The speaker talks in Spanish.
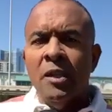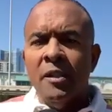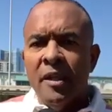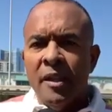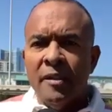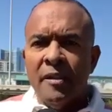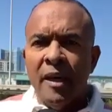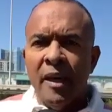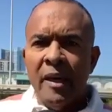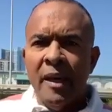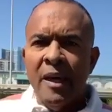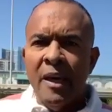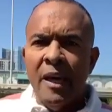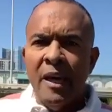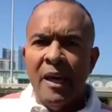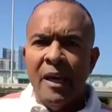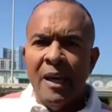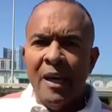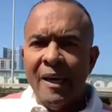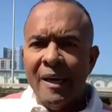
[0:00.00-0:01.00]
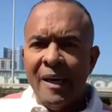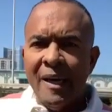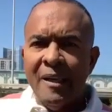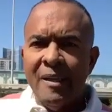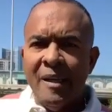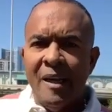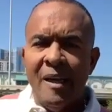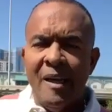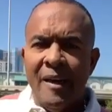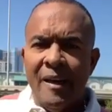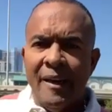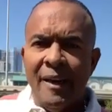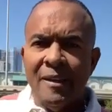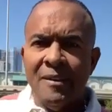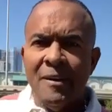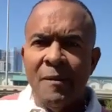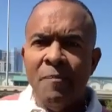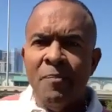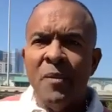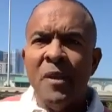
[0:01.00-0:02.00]
de estar en las grandes
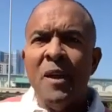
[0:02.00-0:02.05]
ligas.